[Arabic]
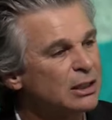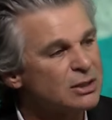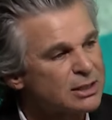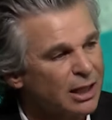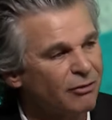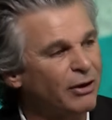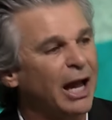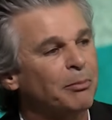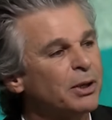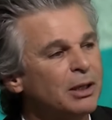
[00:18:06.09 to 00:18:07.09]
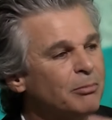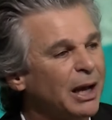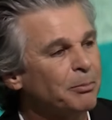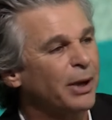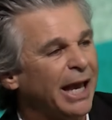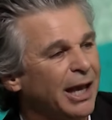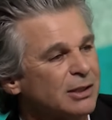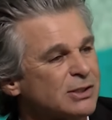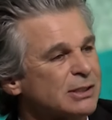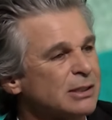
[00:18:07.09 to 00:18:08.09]
الأشياء
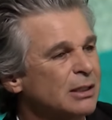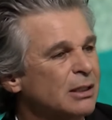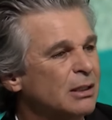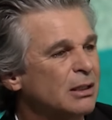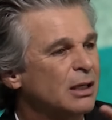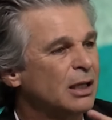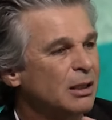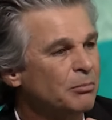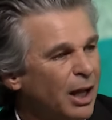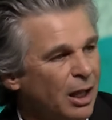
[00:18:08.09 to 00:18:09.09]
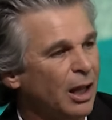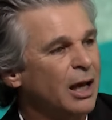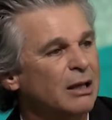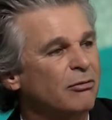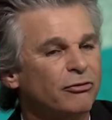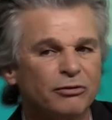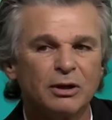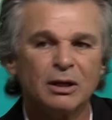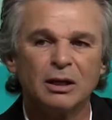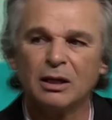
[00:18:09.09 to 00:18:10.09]
القذرة التي حدثت في
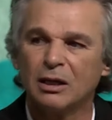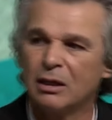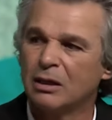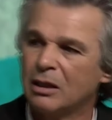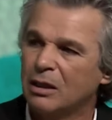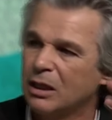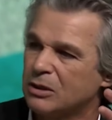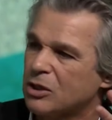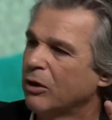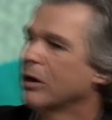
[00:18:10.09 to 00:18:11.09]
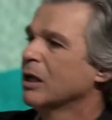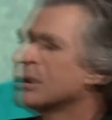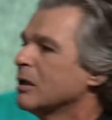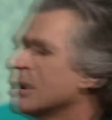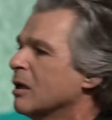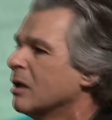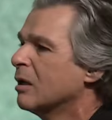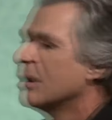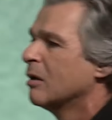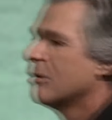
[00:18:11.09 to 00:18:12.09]
ماضية وفي حياتي
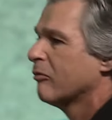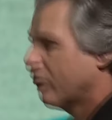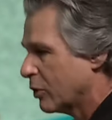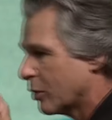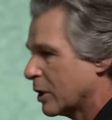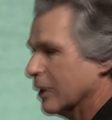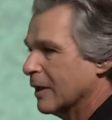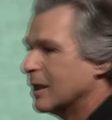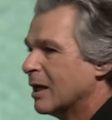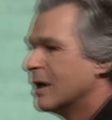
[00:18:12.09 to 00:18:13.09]
وتحولها إلى